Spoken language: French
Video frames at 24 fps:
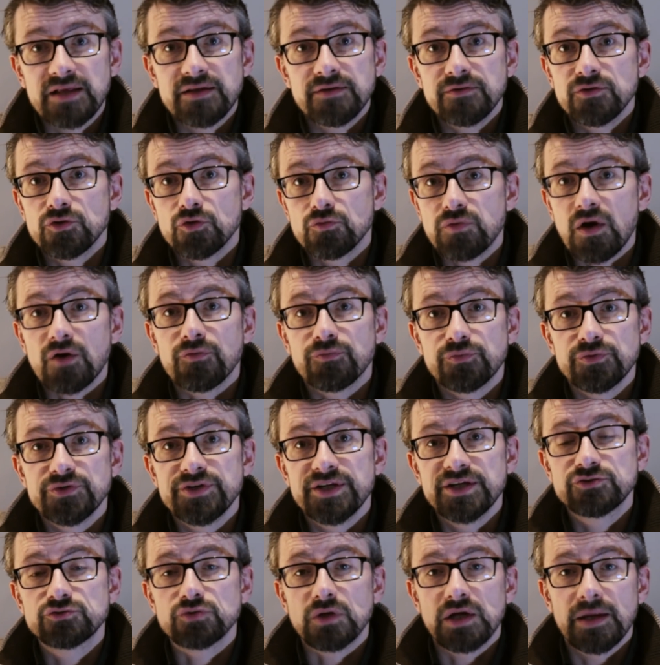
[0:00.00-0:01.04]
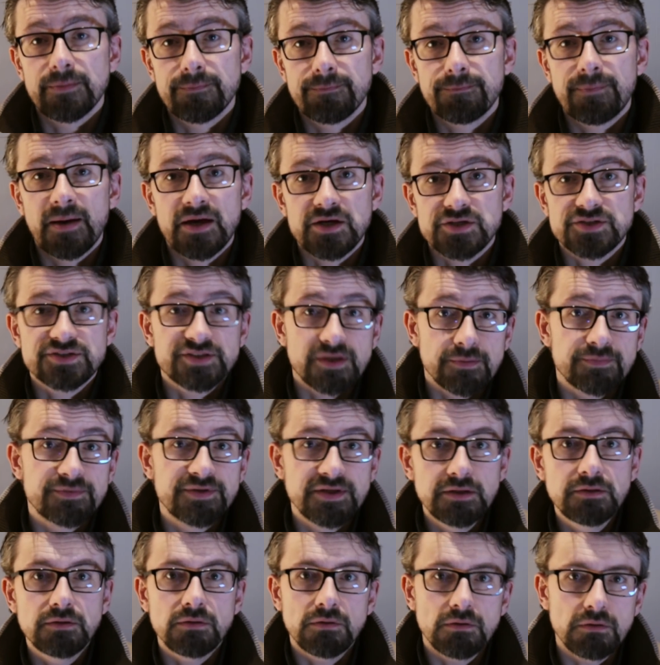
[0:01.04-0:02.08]
devoir fouiller sur les pages
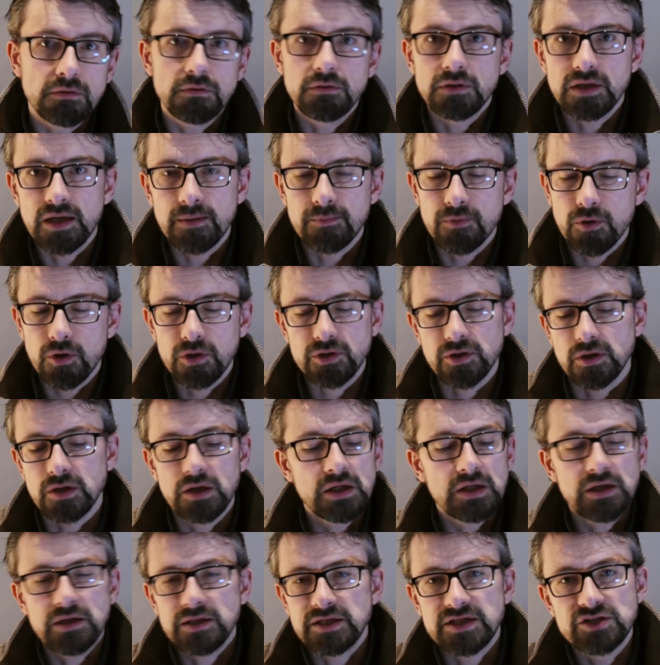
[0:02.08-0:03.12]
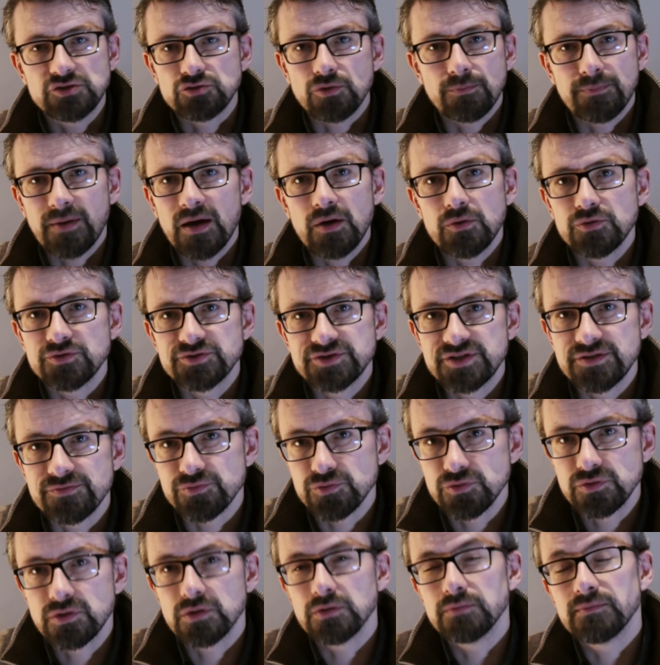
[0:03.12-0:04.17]
sceptiques, euh, les blogs qui ne sont pas aussi
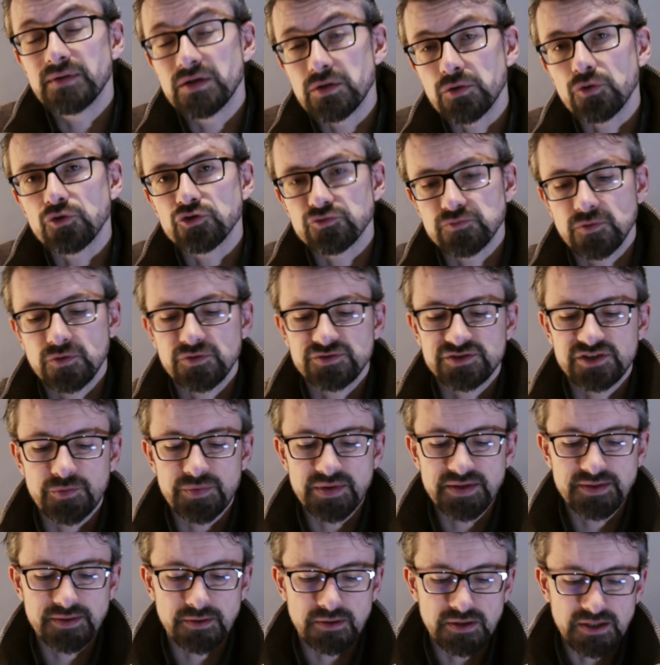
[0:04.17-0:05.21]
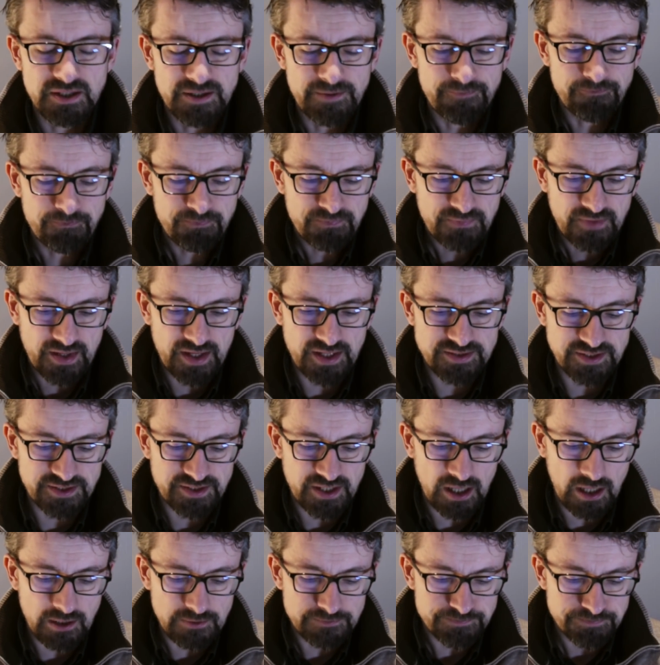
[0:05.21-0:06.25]
vus que malheureusement ces huit
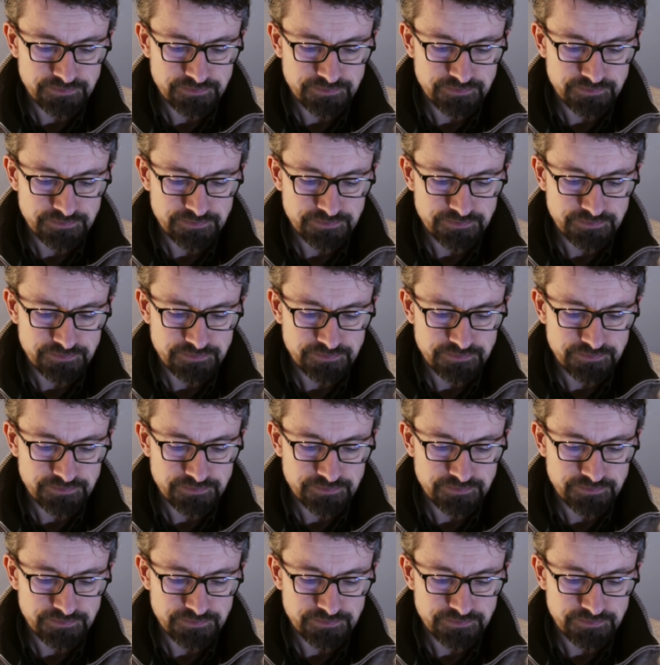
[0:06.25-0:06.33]
etc.